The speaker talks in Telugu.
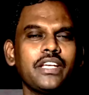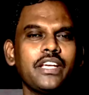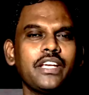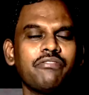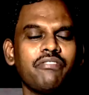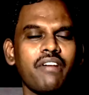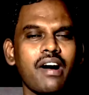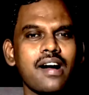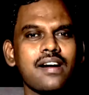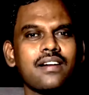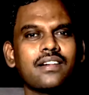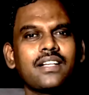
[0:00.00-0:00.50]
ఈ
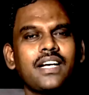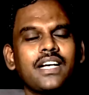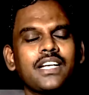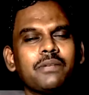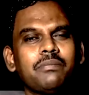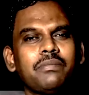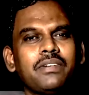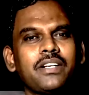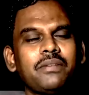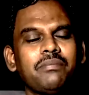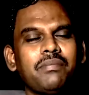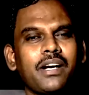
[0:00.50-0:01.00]

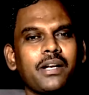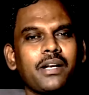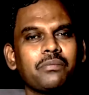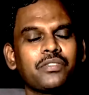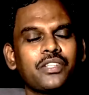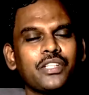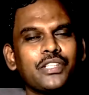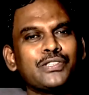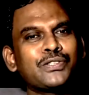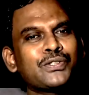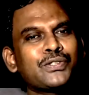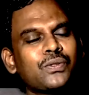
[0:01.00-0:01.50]
వాగ్దానముని మనం
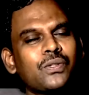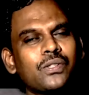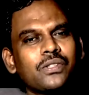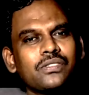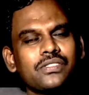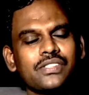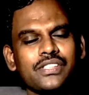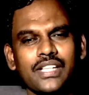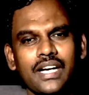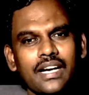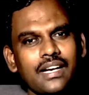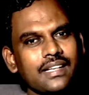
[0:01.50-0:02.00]
తీసుకోవడం
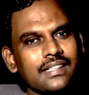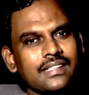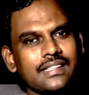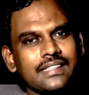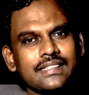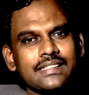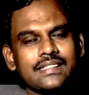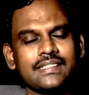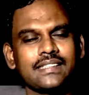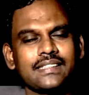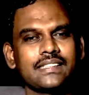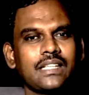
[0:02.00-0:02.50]
చాలా
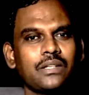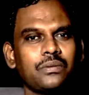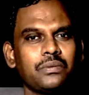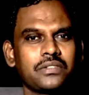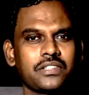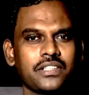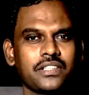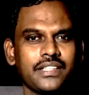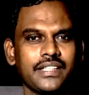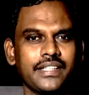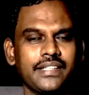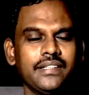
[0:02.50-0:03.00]
కష్టంగా
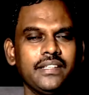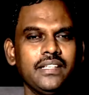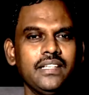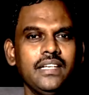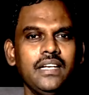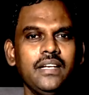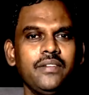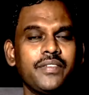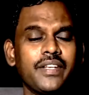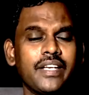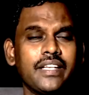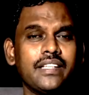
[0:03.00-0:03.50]
ఉంటుంది
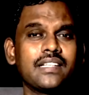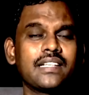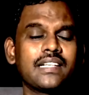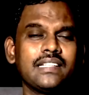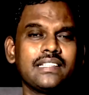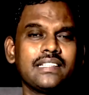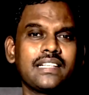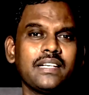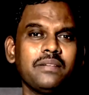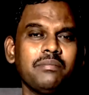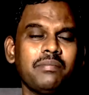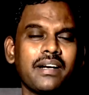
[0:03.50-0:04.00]

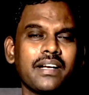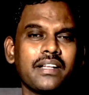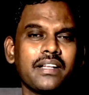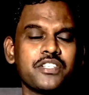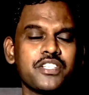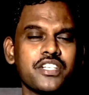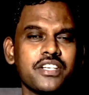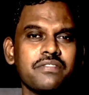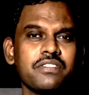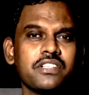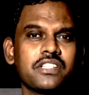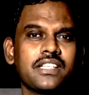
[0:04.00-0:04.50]
ఎందుకంటే మన
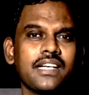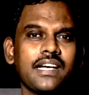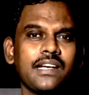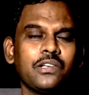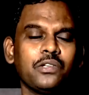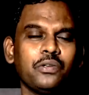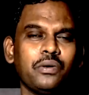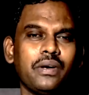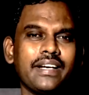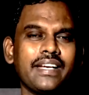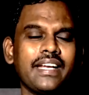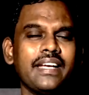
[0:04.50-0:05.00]
జీవితాల్లో
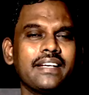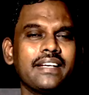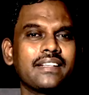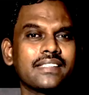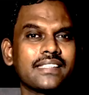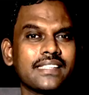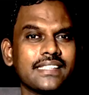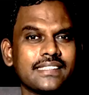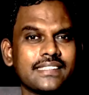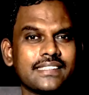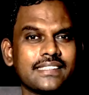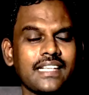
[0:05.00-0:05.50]
అనేక
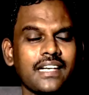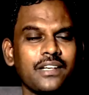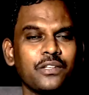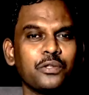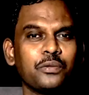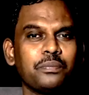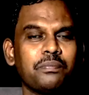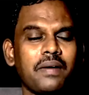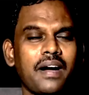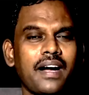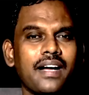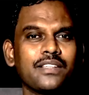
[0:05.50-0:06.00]
కష్టాలు
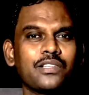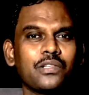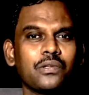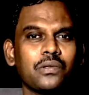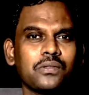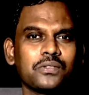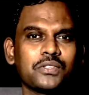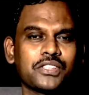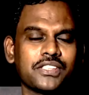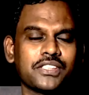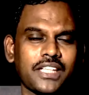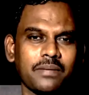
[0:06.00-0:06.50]
బాధలు
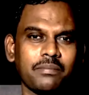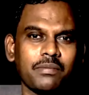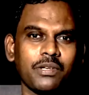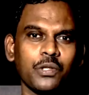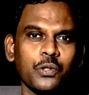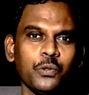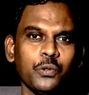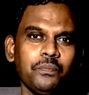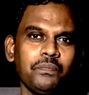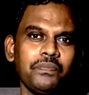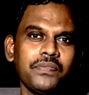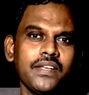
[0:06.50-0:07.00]
శ్రమలు